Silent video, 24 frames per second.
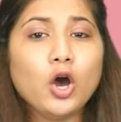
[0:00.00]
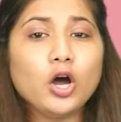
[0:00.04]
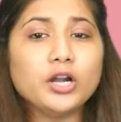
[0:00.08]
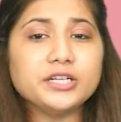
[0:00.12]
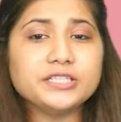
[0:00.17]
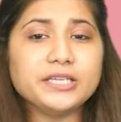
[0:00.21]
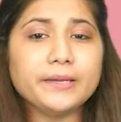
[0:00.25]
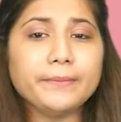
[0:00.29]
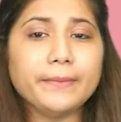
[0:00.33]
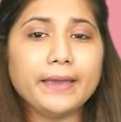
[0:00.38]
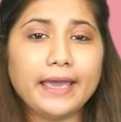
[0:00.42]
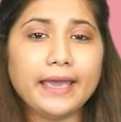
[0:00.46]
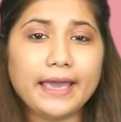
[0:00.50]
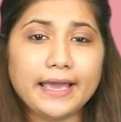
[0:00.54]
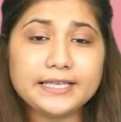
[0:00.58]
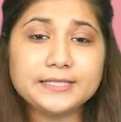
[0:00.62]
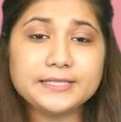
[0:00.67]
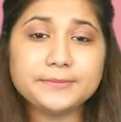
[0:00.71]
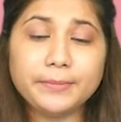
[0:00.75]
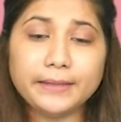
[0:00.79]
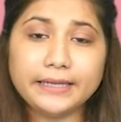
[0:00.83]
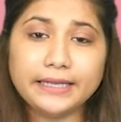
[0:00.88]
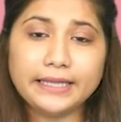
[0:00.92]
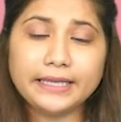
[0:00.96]
और जब
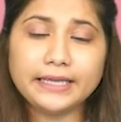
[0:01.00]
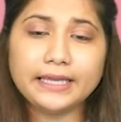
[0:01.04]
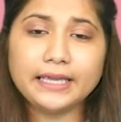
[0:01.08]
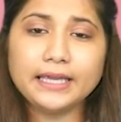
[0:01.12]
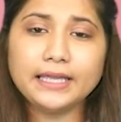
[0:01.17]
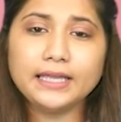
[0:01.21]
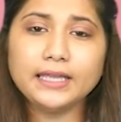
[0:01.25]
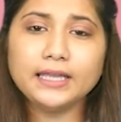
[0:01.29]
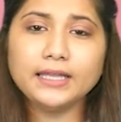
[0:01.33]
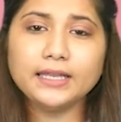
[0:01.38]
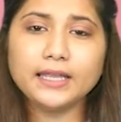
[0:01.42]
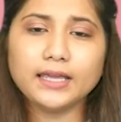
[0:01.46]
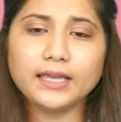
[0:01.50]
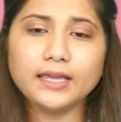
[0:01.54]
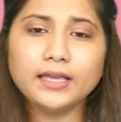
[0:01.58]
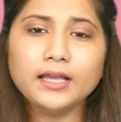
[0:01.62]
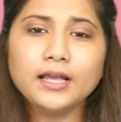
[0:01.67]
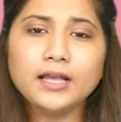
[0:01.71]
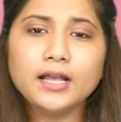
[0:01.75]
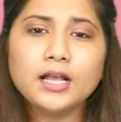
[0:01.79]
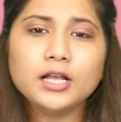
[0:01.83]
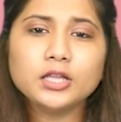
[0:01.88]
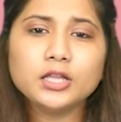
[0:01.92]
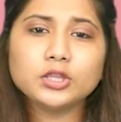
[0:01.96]
एग्स बनेंगे ही नहीं
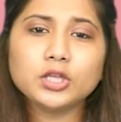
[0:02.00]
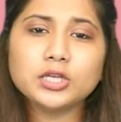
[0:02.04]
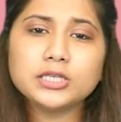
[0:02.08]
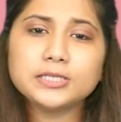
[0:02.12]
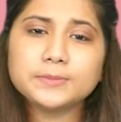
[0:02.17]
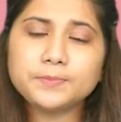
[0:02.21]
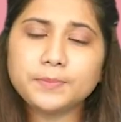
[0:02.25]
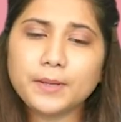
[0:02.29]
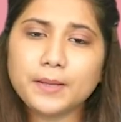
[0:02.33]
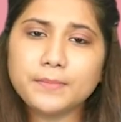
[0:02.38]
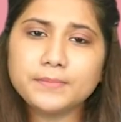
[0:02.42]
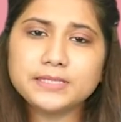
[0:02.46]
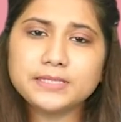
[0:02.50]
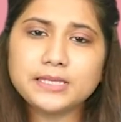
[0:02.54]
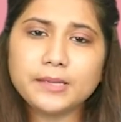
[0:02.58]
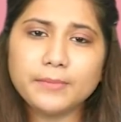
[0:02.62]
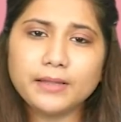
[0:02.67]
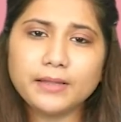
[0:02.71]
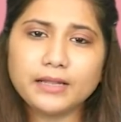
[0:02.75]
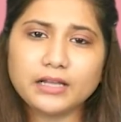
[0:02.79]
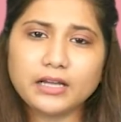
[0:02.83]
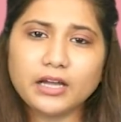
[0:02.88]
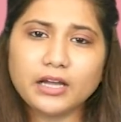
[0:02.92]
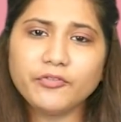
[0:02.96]
तो स्पम से
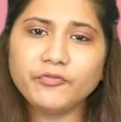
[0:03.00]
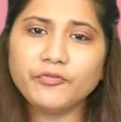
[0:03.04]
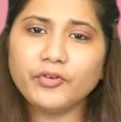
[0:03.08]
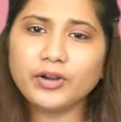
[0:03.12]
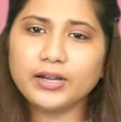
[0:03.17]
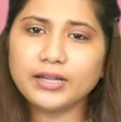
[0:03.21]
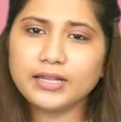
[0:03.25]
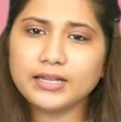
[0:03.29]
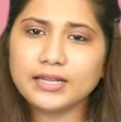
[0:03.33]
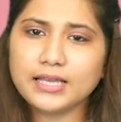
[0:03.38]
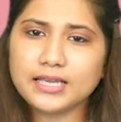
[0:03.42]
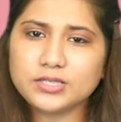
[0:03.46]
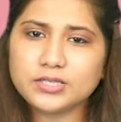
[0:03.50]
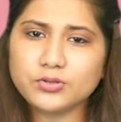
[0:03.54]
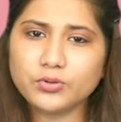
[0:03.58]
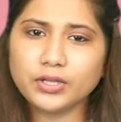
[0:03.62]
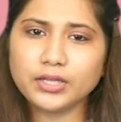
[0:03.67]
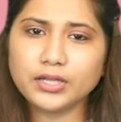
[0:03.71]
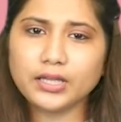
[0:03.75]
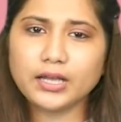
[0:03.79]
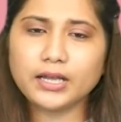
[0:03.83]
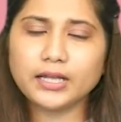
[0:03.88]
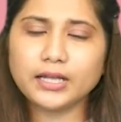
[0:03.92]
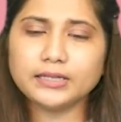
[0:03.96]
मिलकर फर्टिलाइज
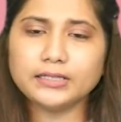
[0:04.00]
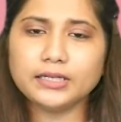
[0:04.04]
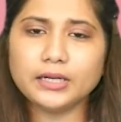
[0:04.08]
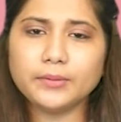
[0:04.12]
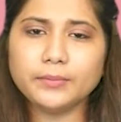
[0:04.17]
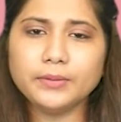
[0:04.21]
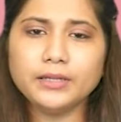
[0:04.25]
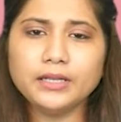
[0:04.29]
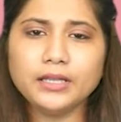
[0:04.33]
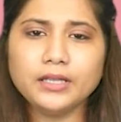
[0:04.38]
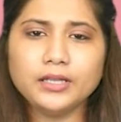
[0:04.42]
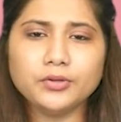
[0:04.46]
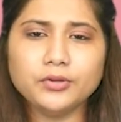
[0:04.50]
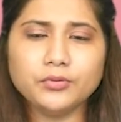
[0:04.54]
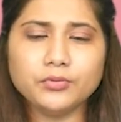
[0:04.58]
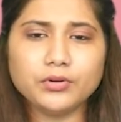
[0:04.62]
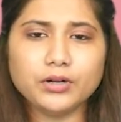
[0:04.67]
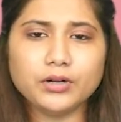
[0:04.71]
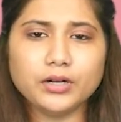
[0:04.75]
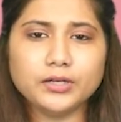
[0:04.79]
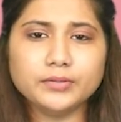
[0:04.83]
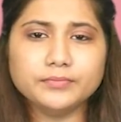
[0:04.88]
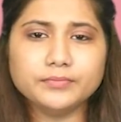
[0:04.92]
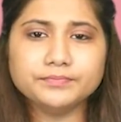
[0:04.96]
होने का खतरा भी नहीं
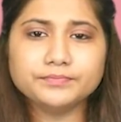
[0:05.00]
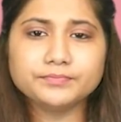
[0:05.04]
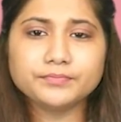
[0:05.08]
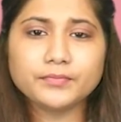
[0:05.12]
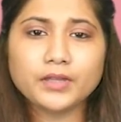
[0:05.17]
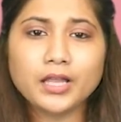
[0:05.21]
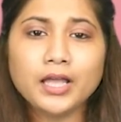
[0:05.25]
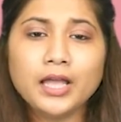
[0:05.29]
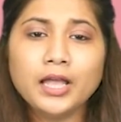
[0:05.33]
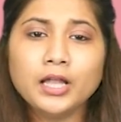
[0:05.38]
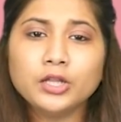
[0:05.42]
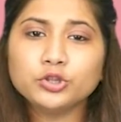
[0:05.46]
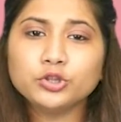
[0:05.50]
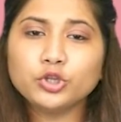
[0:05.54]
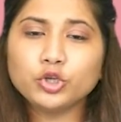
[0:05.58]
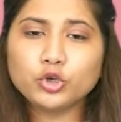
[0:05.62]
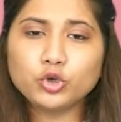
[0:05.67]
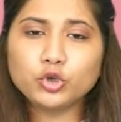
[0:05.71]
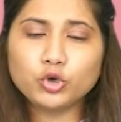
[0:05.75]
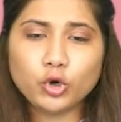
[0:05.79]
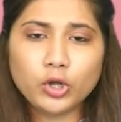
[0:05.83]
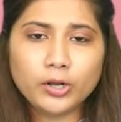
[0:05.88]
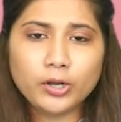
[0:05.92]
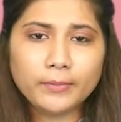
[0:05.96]
होगा तो
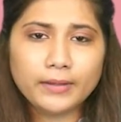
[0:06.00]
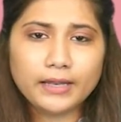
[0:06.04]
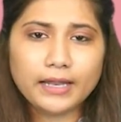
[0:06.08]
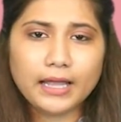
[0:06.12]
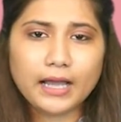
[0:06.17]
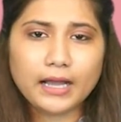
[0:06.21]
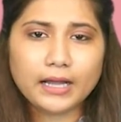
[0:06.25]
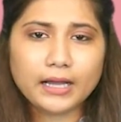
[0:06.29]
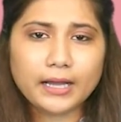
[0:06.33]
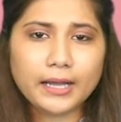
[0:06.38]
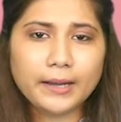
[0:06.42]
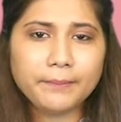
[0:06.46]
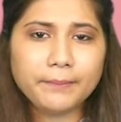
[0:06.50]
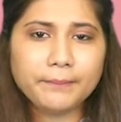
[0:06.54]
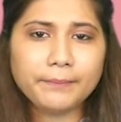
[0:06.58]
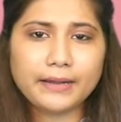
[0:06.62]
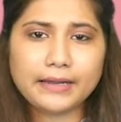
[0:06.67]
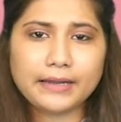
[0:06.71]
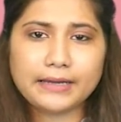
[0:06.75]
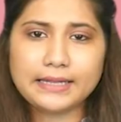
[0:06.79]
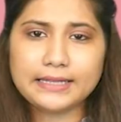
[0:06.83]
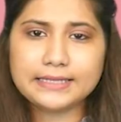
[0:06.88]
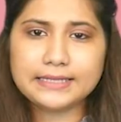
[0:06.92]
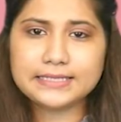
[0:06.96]
कुल मिलाकर
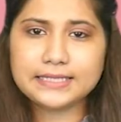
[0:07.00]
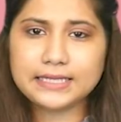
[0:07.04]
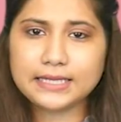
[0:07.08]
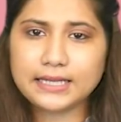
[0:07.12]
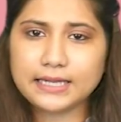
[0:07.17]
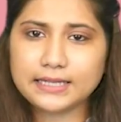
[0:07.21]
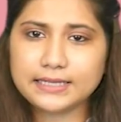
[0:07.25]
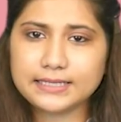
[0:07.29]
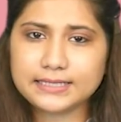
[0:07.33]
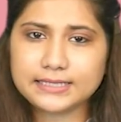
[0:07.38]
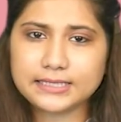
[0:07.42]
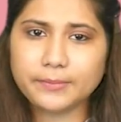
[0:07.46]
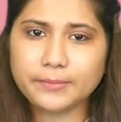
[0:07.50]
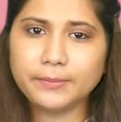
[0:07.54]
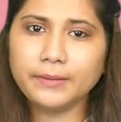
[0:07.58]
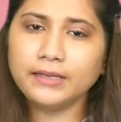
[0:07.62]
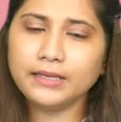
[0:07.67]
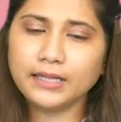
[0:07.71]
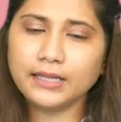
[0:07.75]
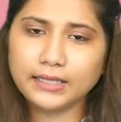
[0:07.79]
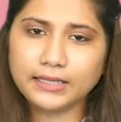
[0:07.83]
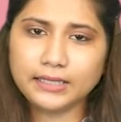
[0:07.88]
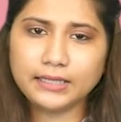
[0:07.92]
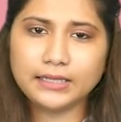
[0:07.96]
प्रेगनेंसी का रिस्क भी
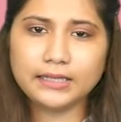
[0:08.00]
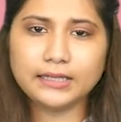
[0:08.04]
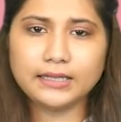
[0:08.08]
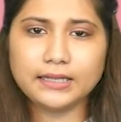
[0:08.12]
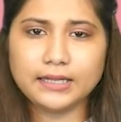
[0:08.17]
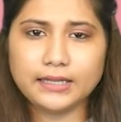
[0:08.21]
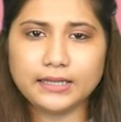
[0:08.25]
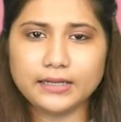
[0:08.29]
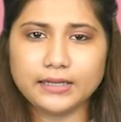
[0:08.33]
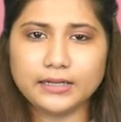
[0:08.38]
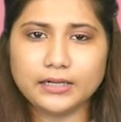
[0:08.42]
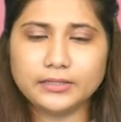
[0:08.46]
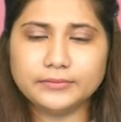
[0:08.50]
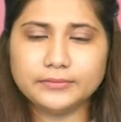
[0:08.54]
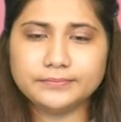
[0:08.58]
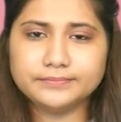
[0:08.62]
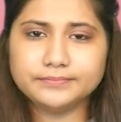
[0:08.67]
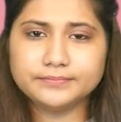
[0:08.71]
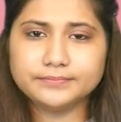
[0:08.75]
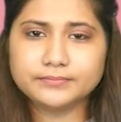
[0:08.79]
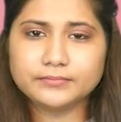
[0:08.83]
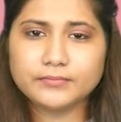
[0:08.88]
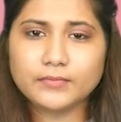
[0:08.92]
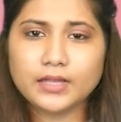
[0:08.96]
नहीं ही रहेगा
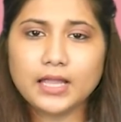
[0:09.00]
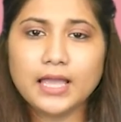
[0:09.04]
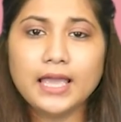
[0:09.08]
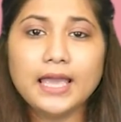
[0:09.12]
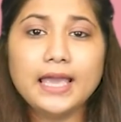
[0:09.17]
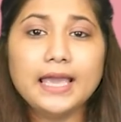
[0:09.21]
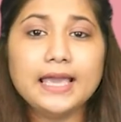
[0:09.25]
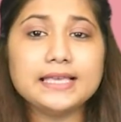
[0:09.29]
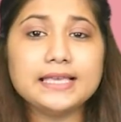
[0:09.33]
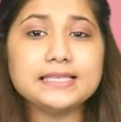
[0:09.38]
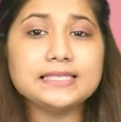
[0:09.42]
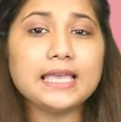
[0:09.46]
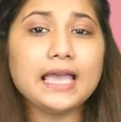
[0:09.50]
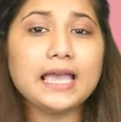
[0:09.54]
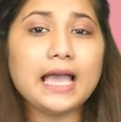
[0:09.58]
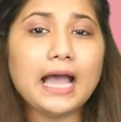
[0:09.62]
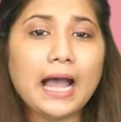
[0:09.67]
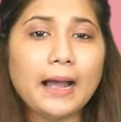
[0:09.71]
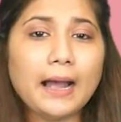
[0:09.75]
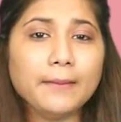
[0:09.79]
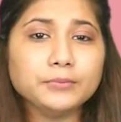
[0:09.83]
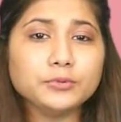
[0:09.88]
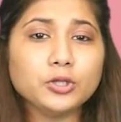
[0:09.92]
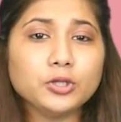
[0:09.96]
इसे
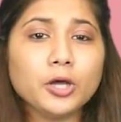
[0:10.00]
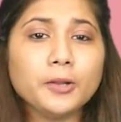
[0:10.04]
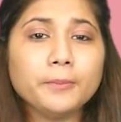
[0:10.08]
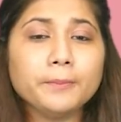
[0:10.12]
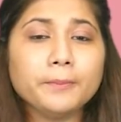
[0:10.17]
आमतौर